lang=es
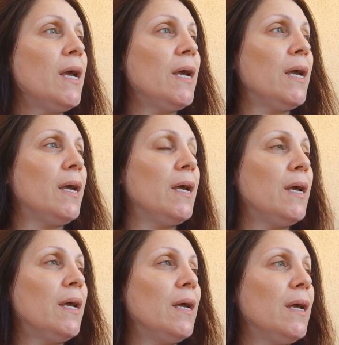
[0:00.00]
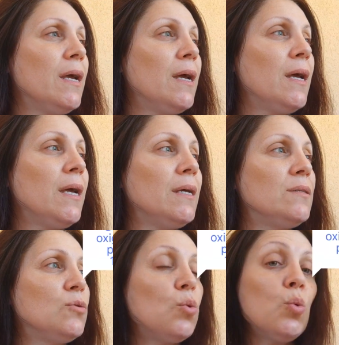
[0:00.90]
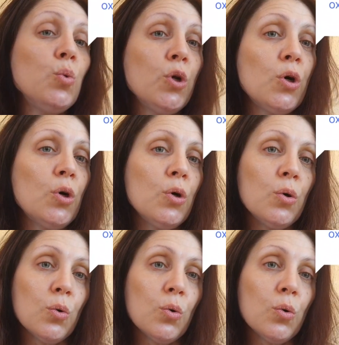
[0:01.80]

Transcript: eh, es 1